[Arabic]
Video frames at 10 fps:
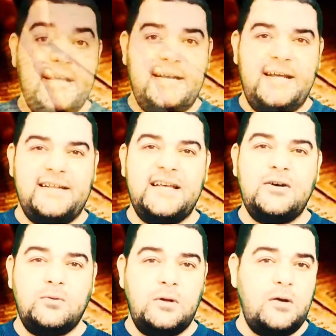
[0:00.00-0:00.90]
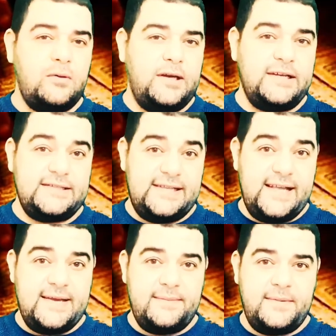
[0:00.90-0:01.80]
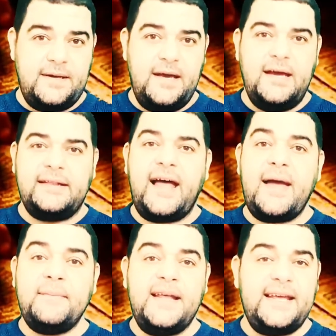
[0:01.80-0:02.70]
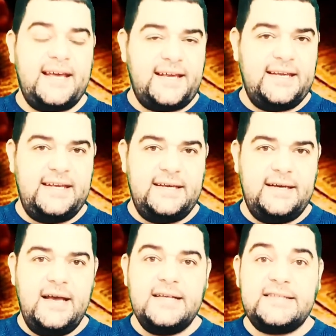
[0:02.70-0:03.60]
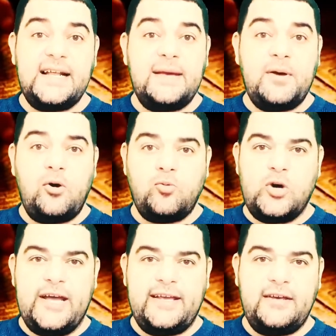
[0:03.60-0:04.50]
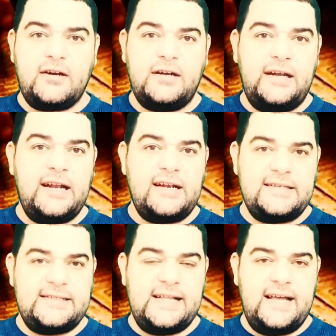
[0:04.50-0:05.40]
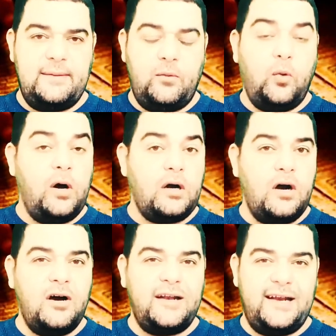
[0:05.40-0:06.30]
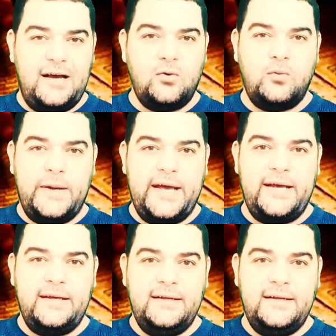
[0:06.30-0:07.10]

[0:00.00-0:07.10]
أن هداه الله إلى الإسلام دعا ابني أخيه سلم ومهاجرا إلى الإسلام وقال لهما